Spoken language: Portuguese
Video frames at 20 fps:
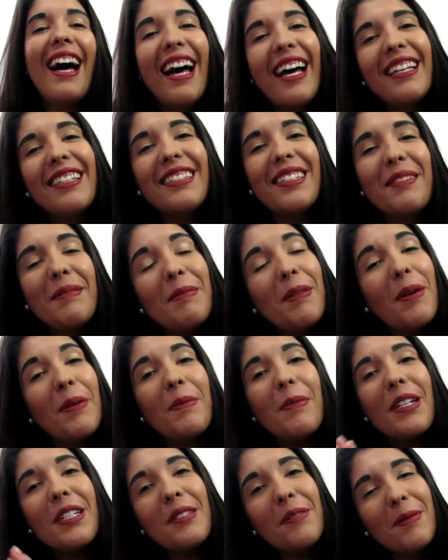Ai, tá
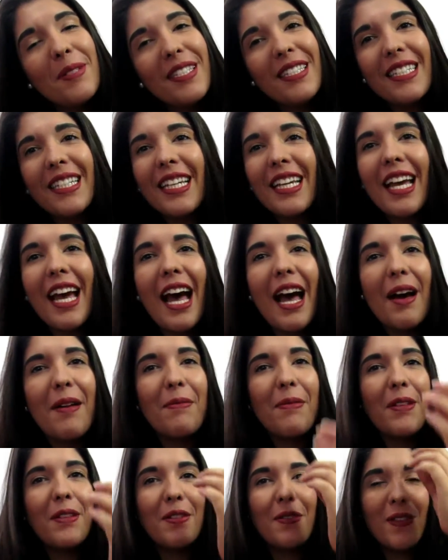bom, pode me
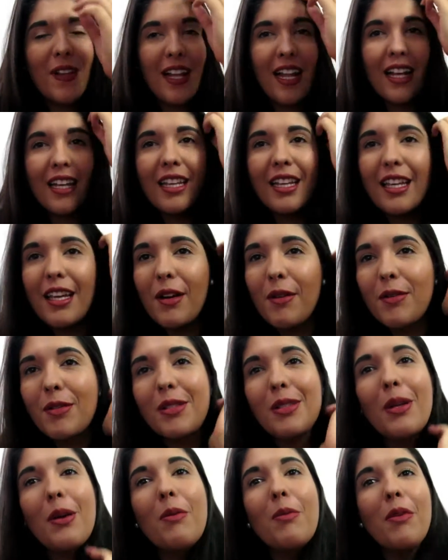xingar, pode falar que eu
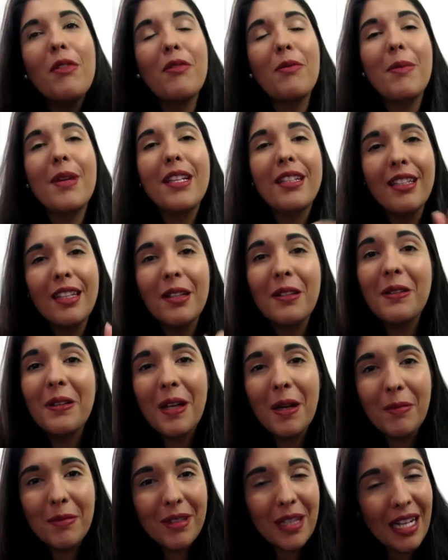estou movimentando o
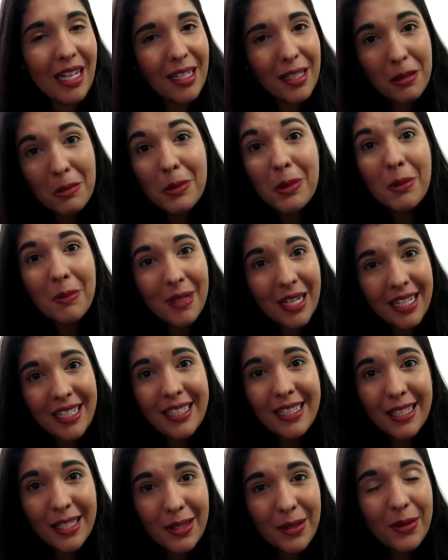capitalismo no
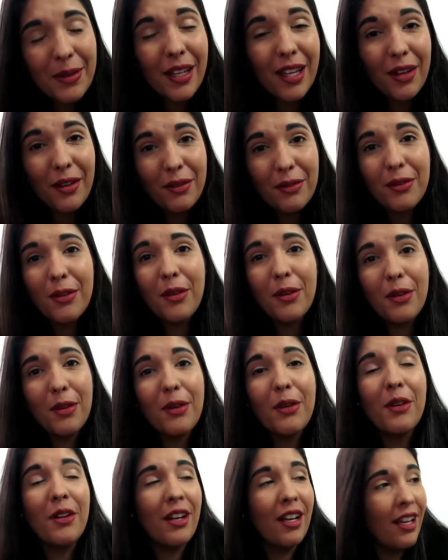Brasil, que eu
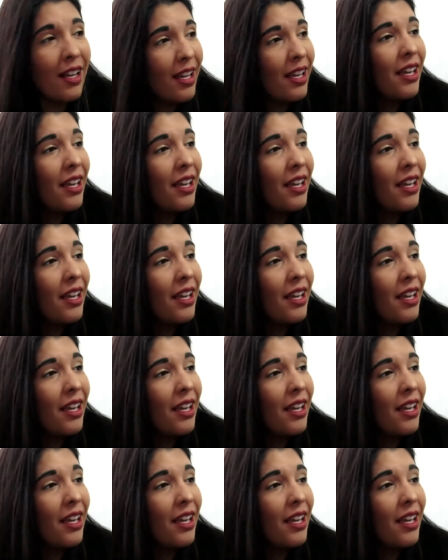vou